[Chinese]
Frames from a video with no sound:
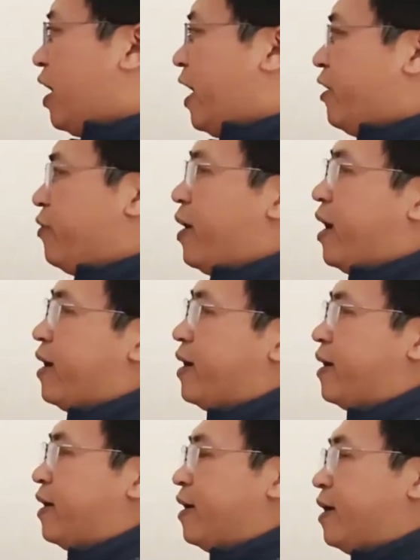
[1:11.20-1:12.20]
娥还远，
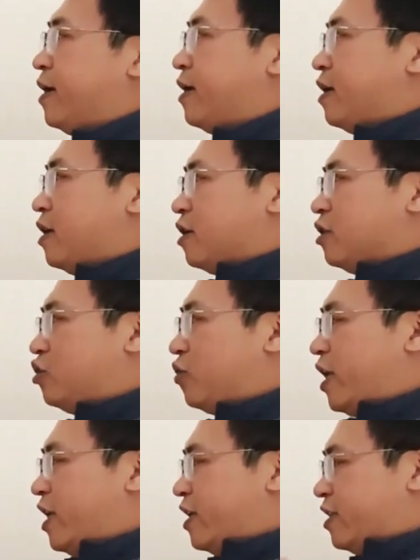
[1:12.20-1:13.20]

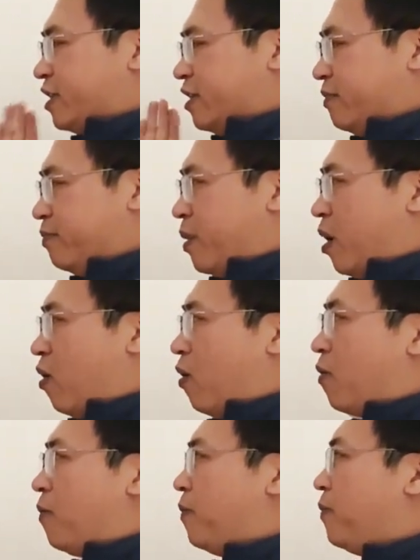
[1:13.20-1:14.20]
所以只能
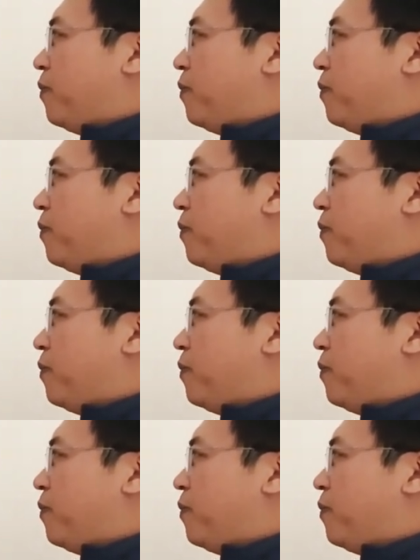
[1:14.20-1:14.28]
保。